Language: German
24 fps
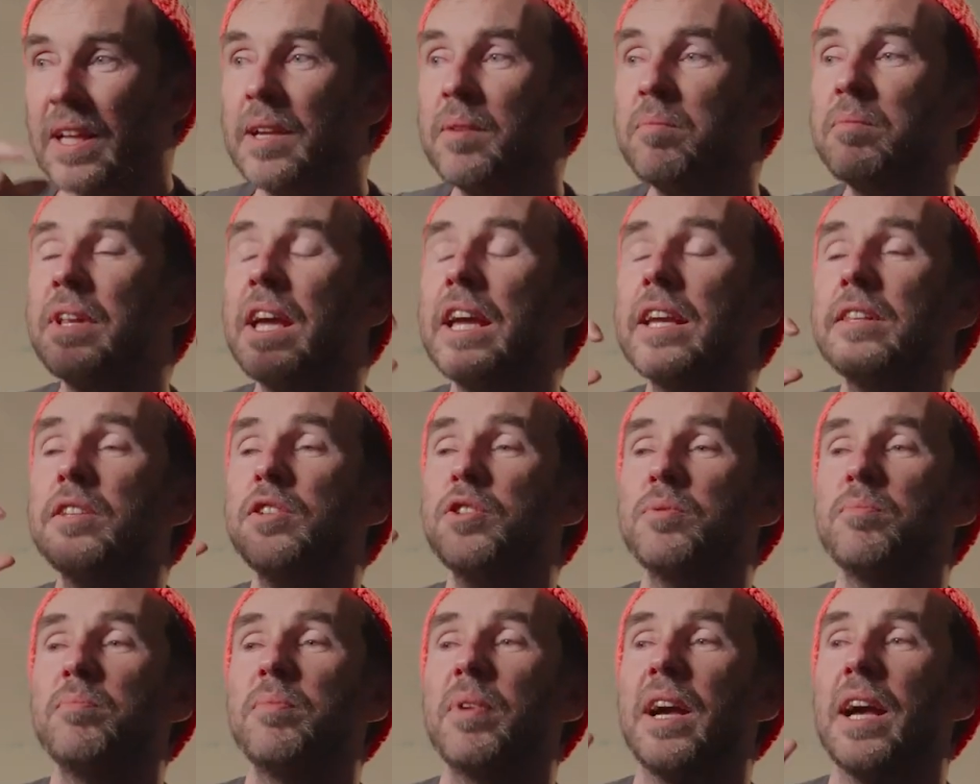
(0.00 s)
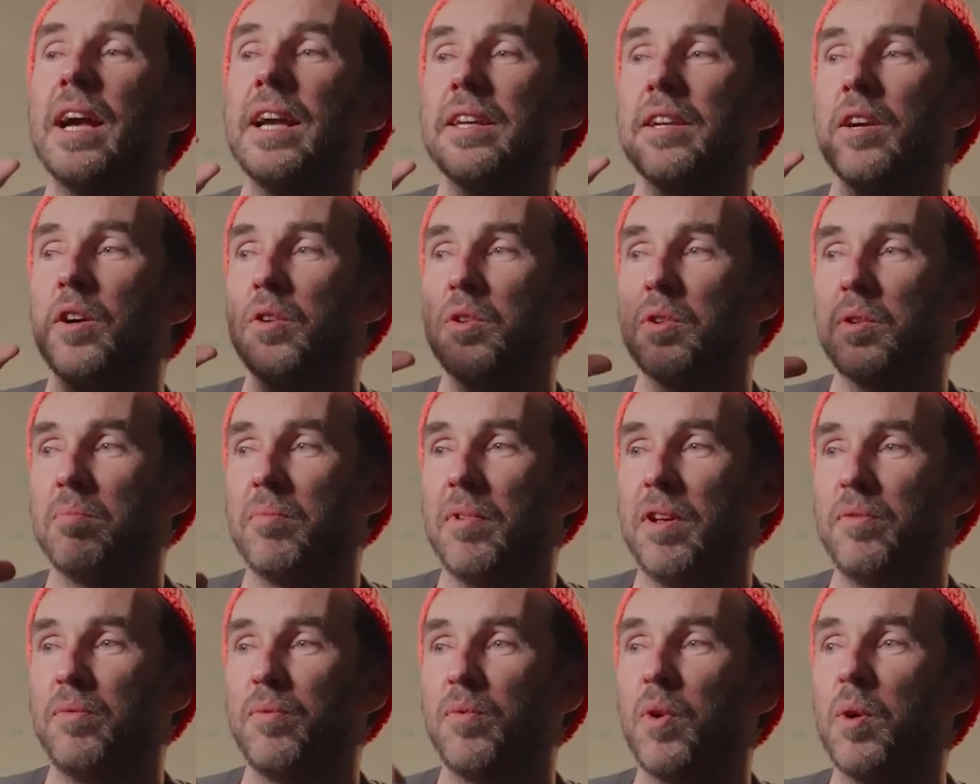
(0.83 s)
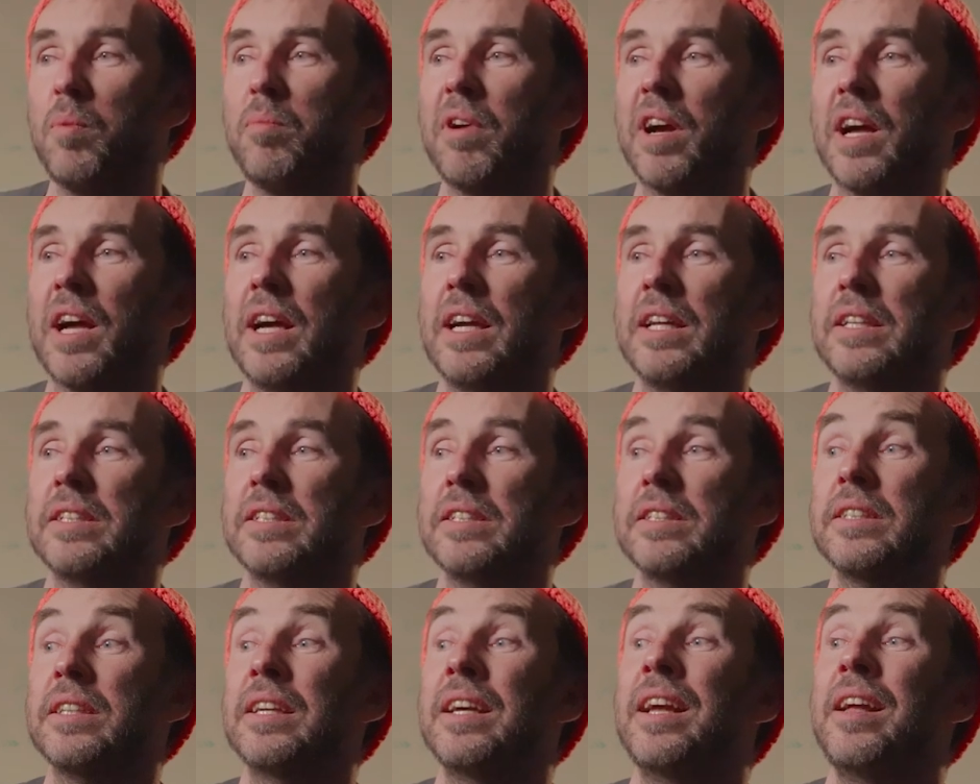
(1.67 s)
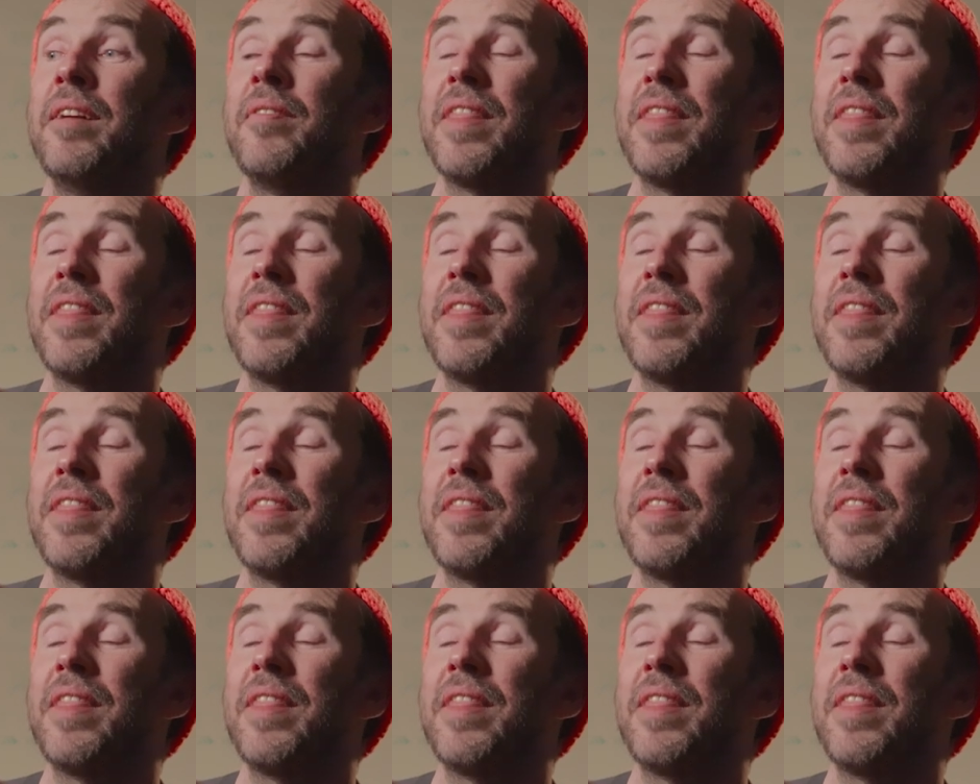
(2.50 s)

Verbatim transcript: im technischen Bereich auch nochmal vorbereitet.